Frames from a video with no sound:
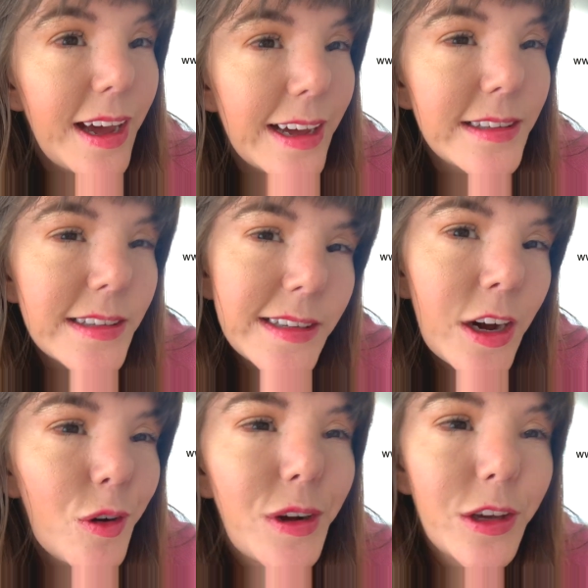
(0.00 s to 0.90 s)
Es
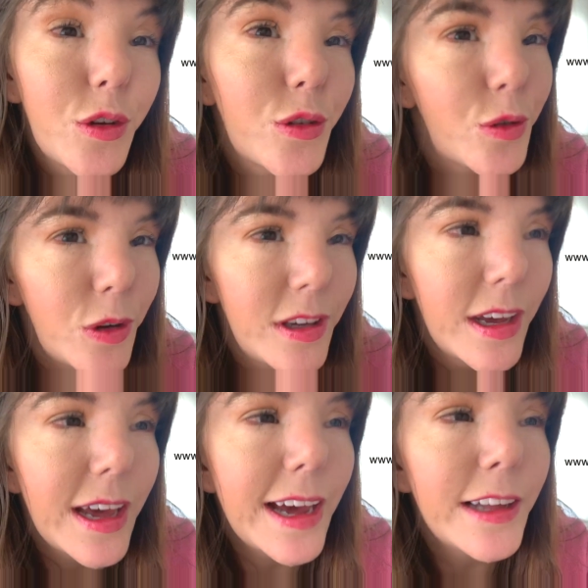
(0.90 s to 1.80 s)
decir, lo que yo soy.
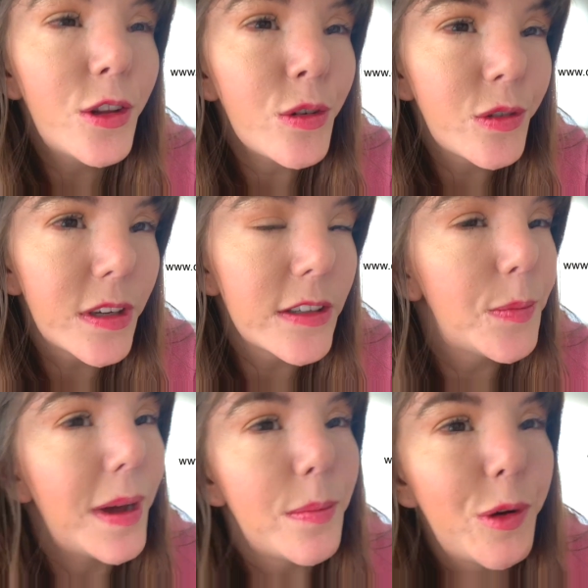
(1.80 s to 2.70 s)
Entonces,
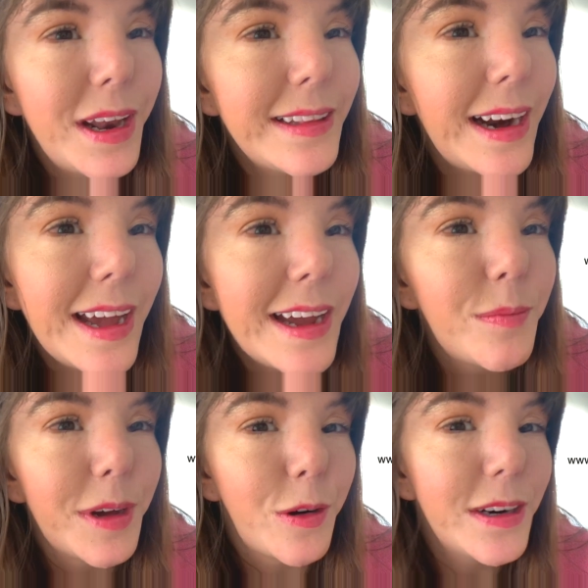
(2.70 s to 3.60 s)
para poder atraer
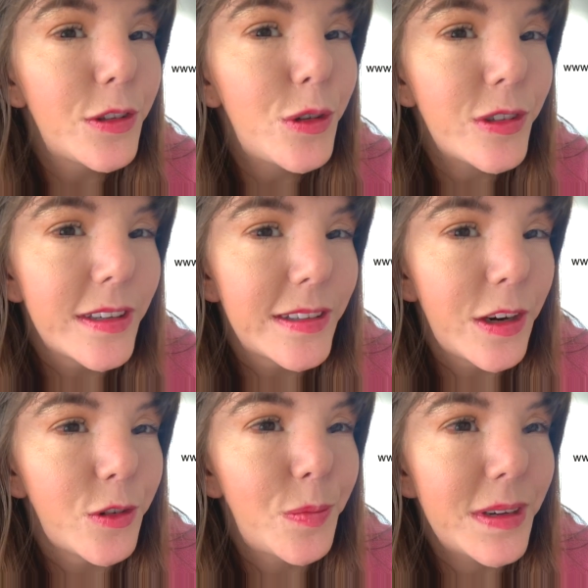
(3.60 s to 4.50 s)
mejores cosas que
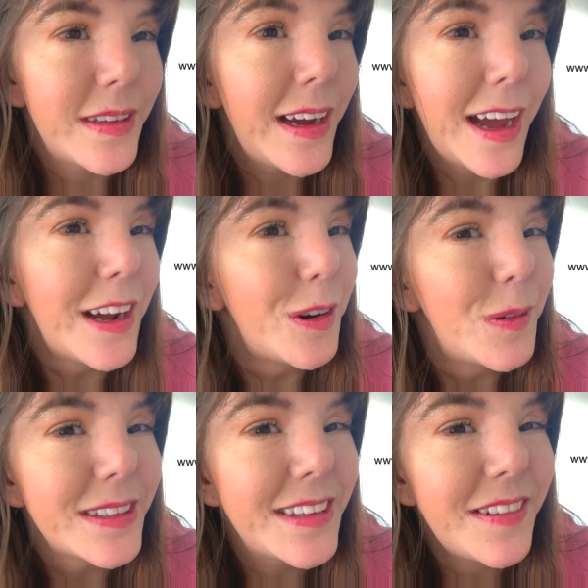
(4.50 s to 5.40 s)
nos pasen en
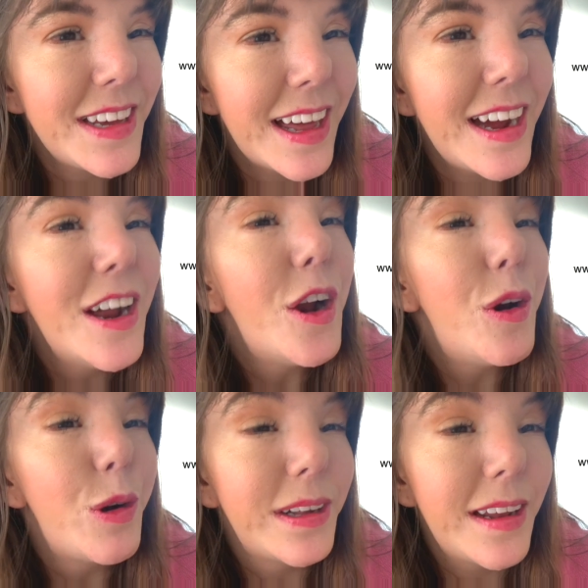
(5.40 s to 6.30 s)
nuestra vida,
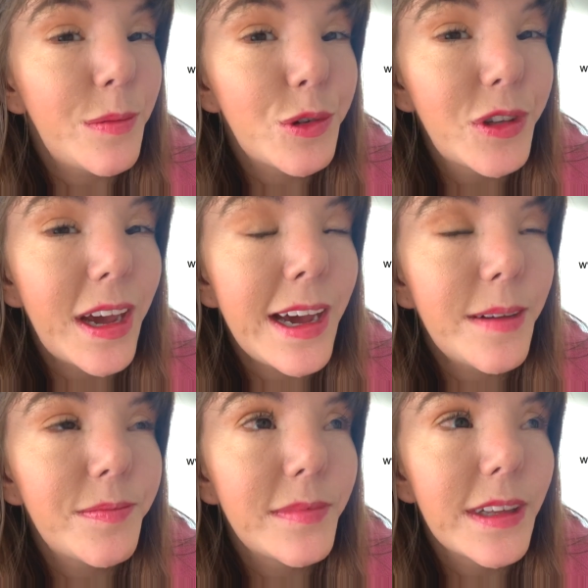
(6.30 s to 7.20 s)
lo que tenemos
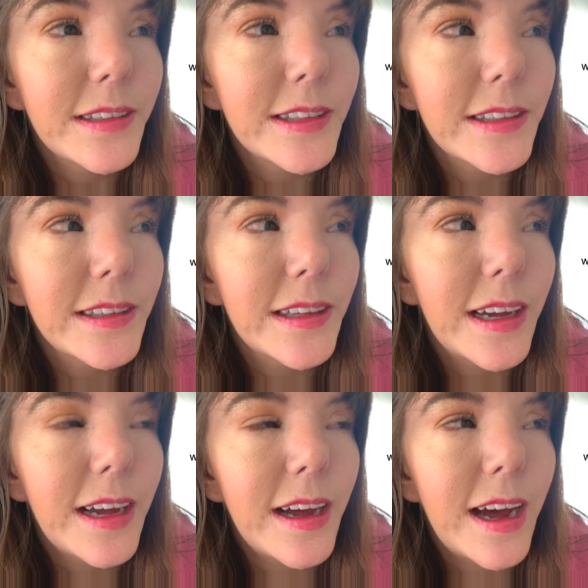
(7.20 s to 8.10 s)
que
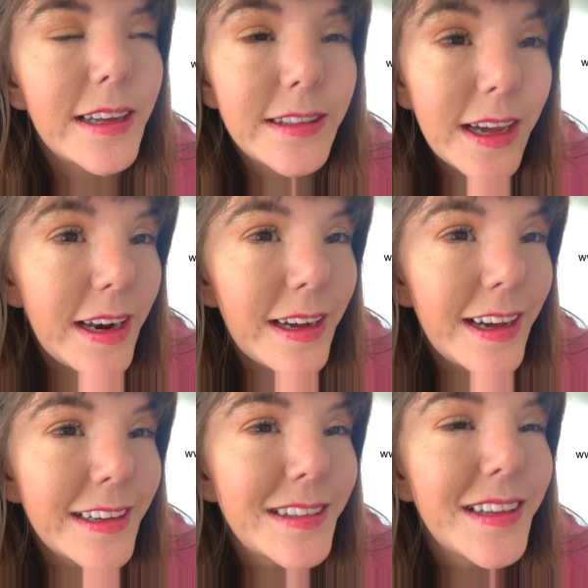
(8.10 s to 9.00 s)
hacer
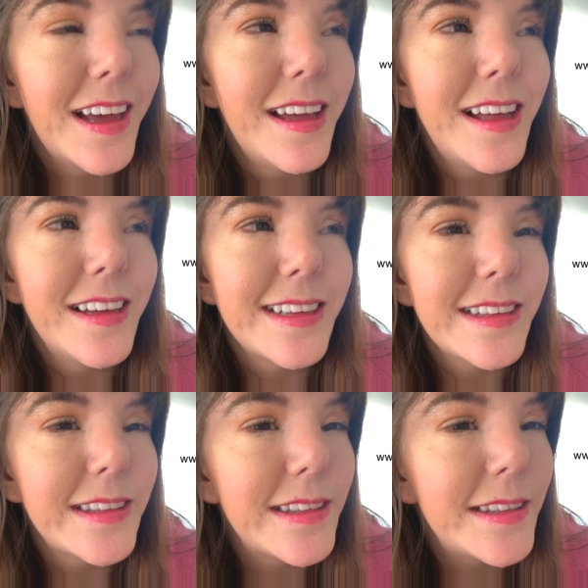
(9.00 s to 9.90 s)
es
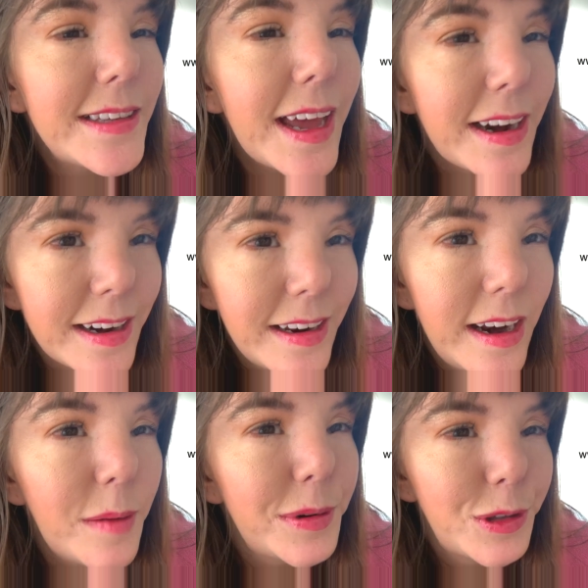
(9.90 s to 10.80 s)
ser
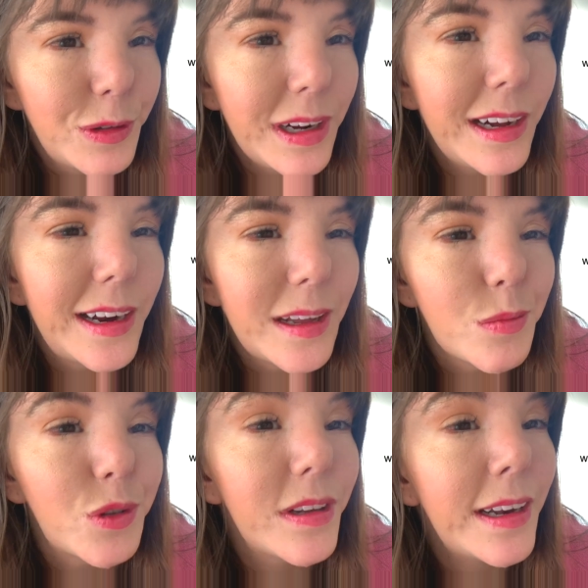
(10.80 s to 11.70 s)
la persona que
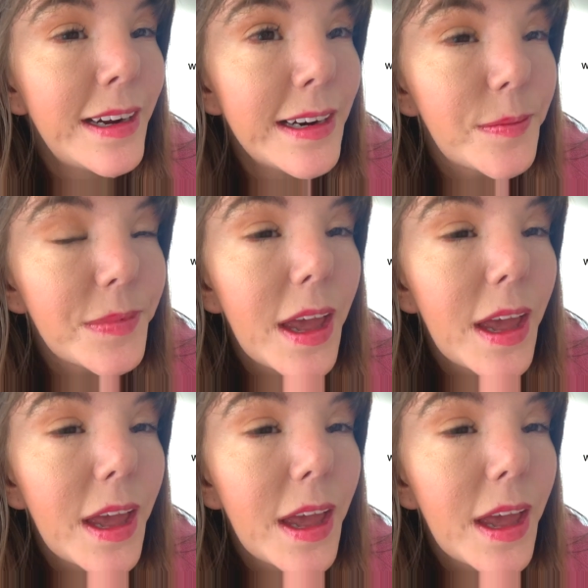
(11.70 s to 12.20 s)
queremos atraer.